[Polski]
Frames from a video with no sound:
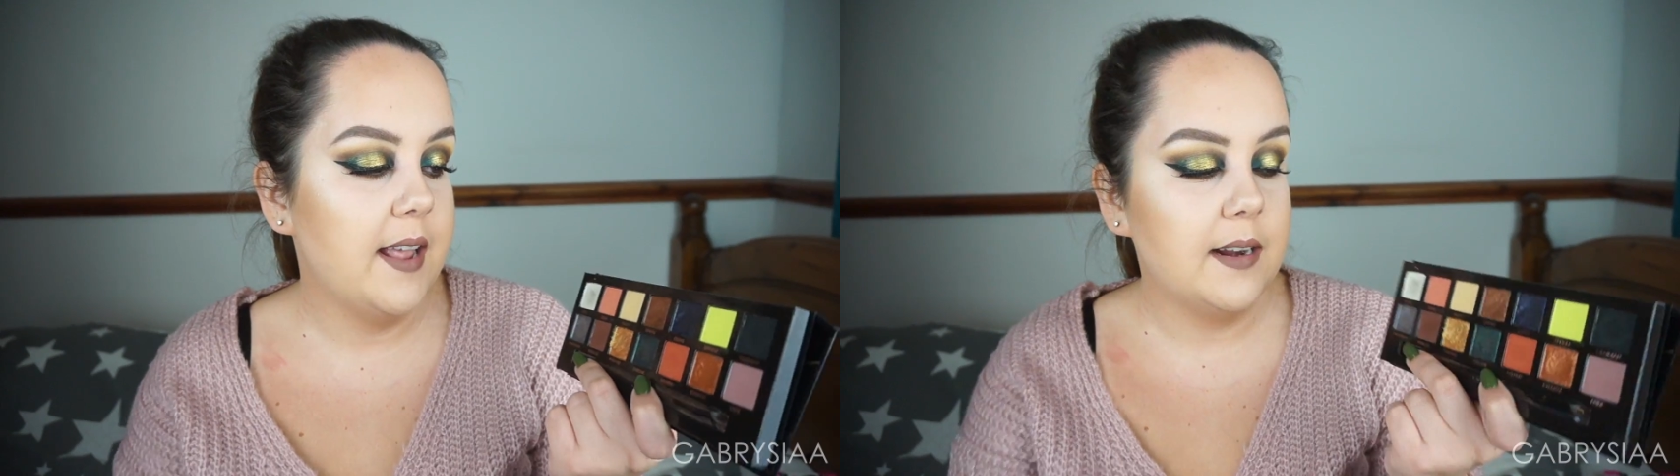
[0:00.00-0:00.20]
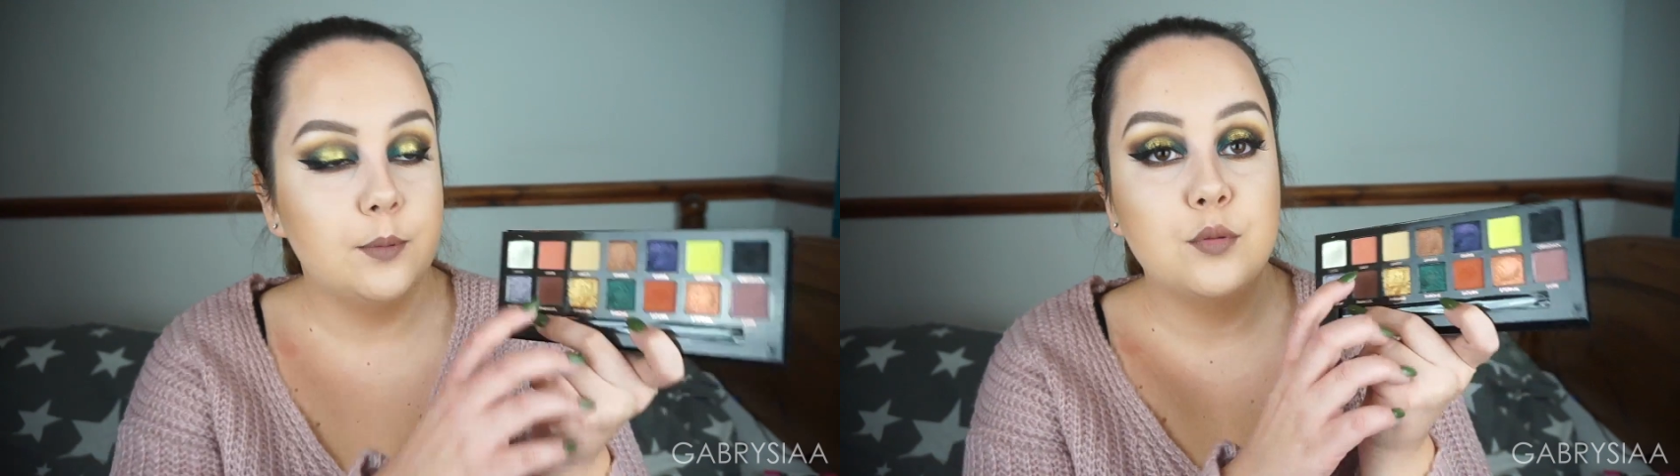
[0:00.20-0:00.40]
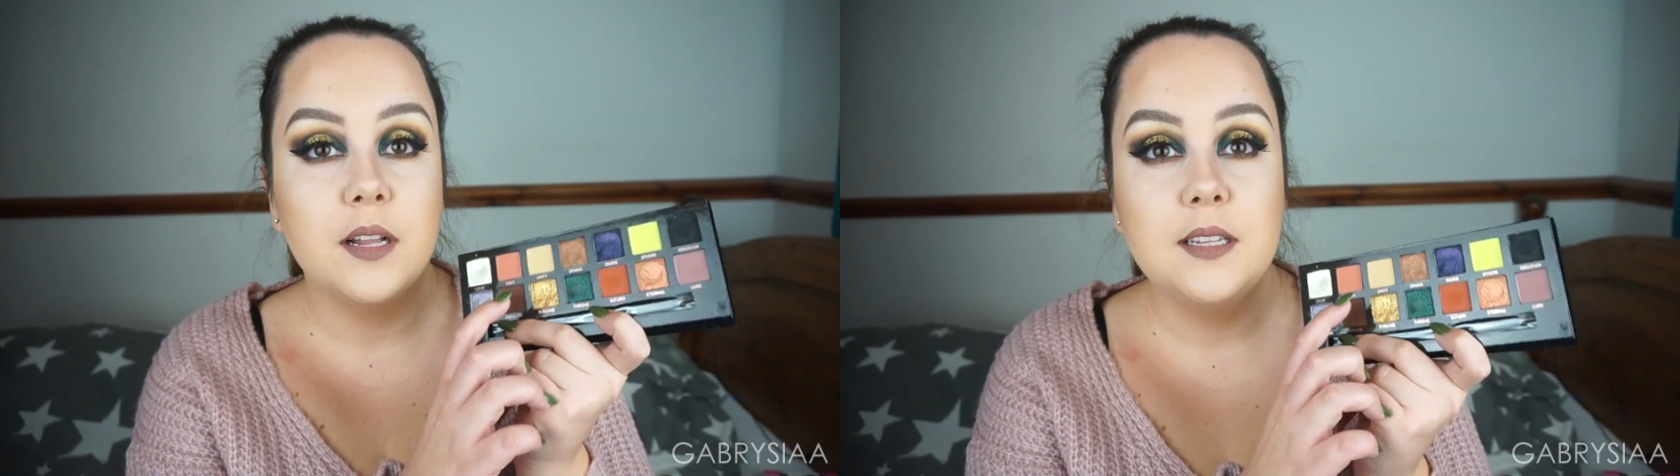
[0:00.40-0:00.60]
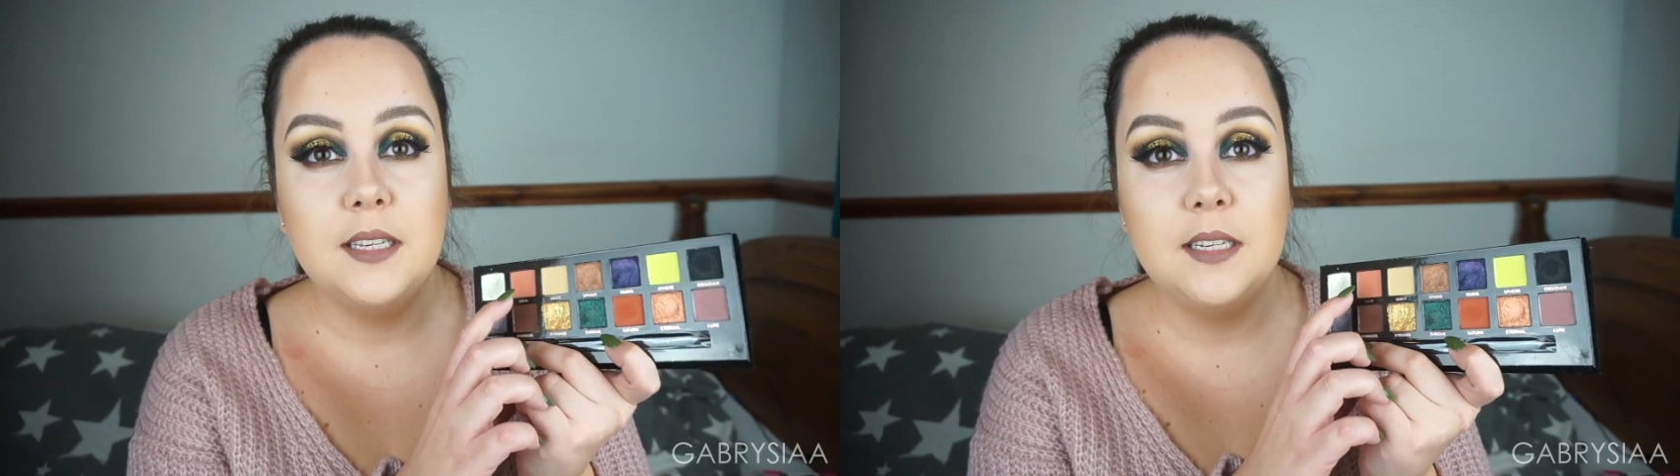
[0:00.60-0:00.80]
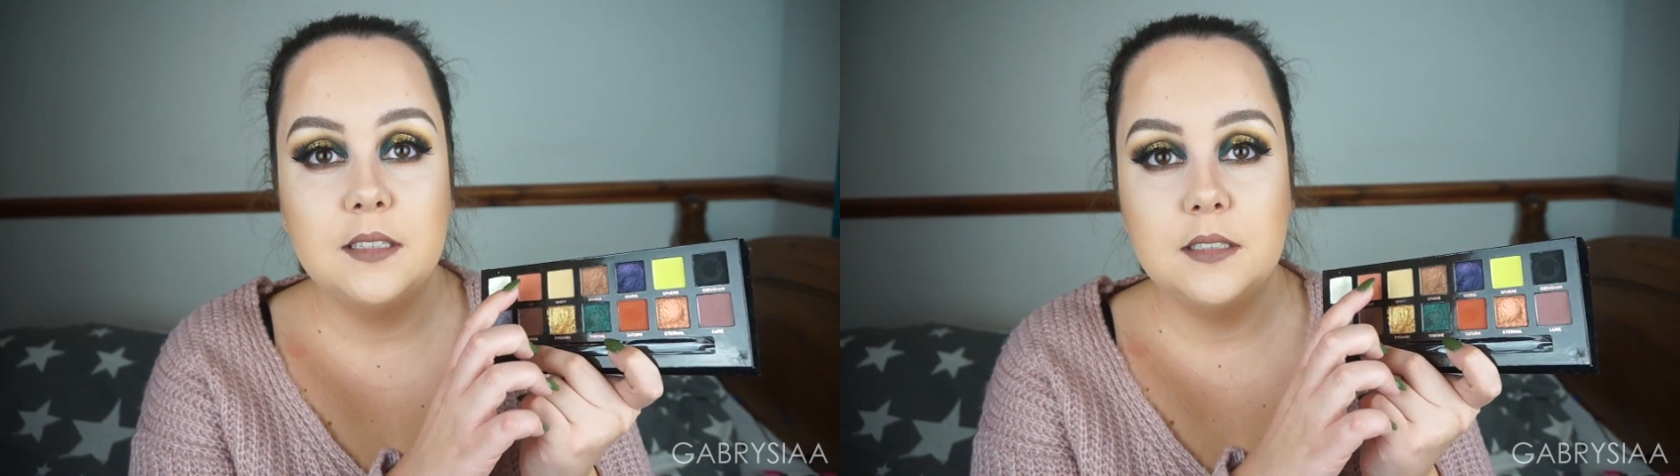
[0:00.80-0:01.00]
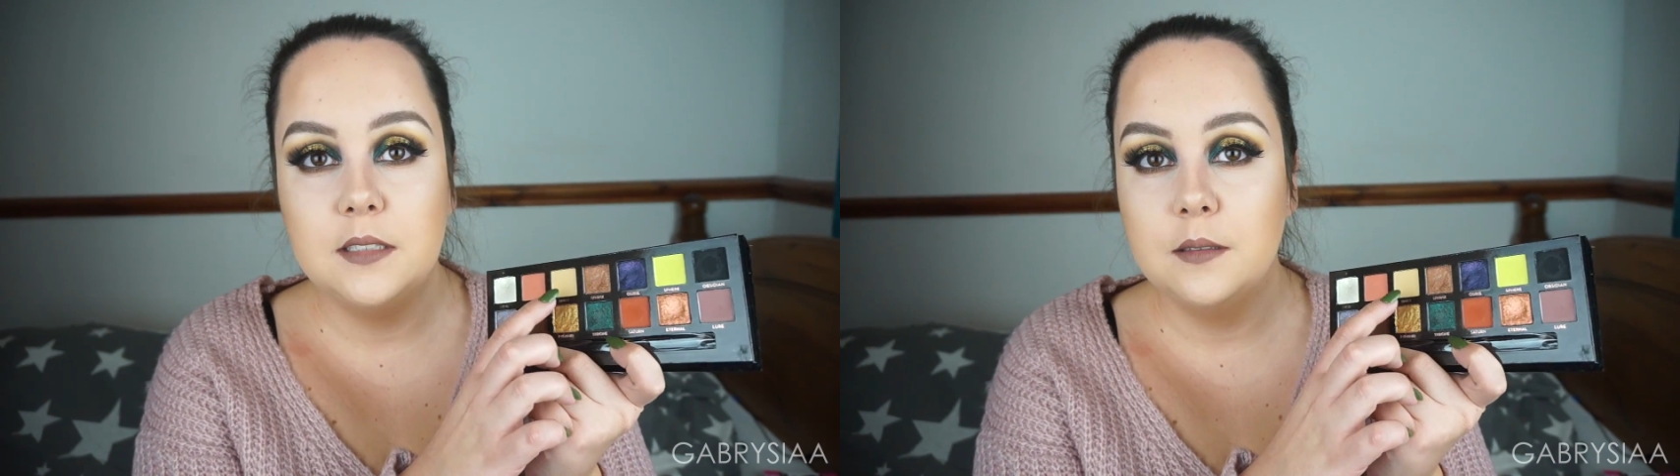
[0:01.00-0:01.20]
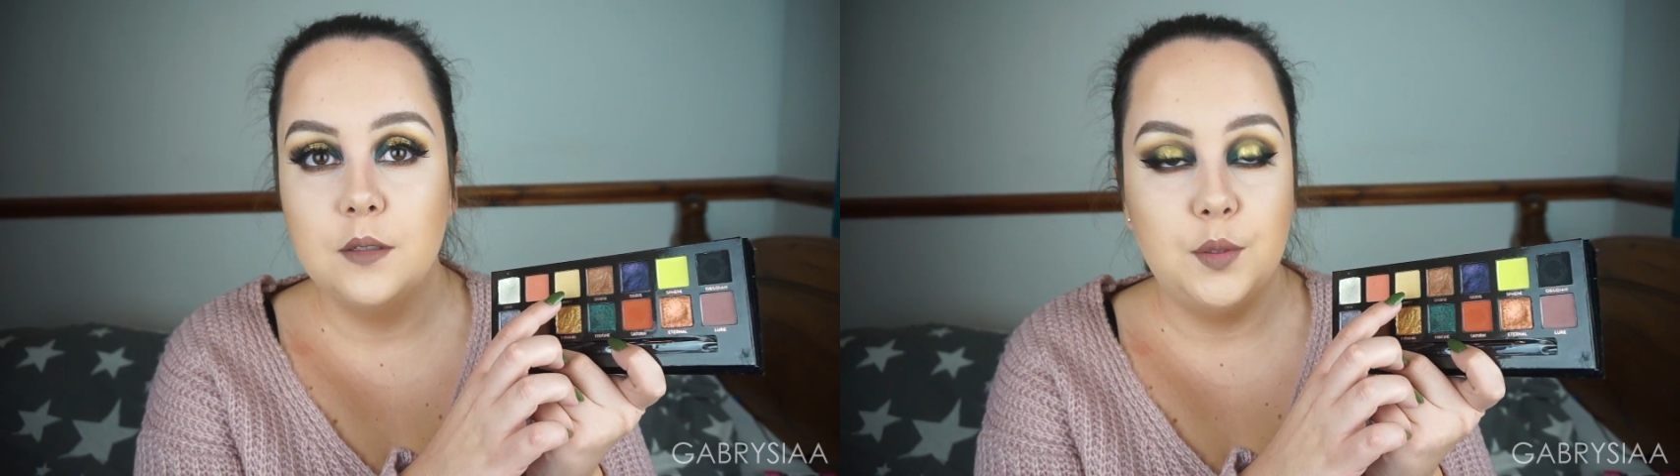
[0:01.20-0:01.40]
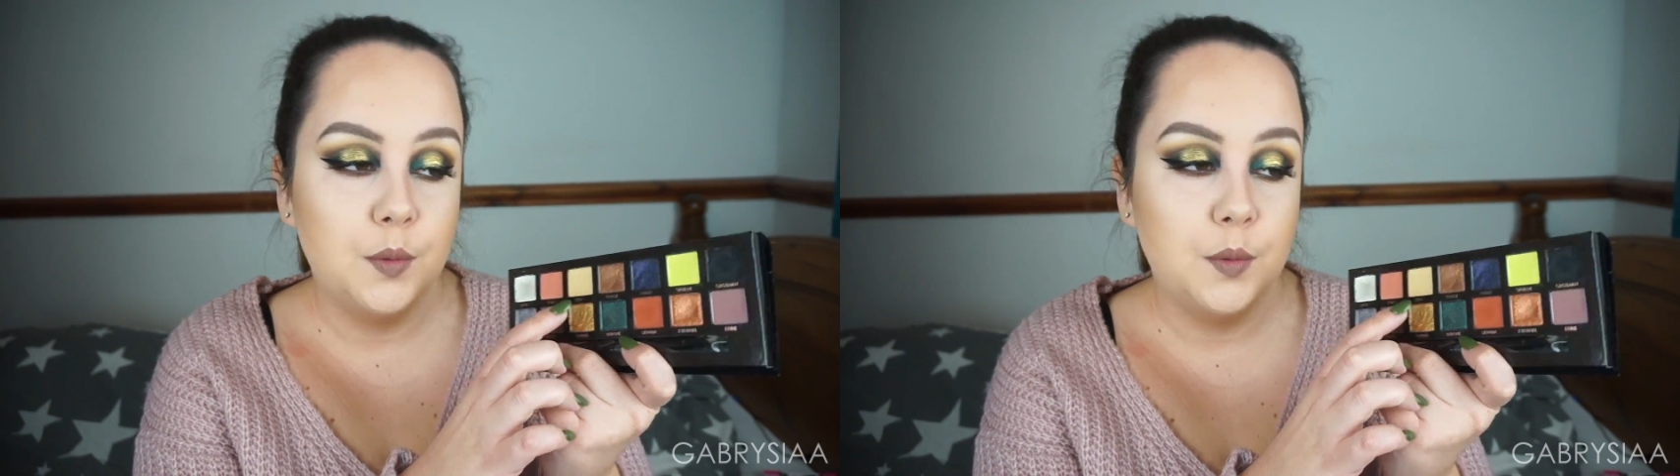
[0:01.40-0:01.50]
jak na przykład Eden,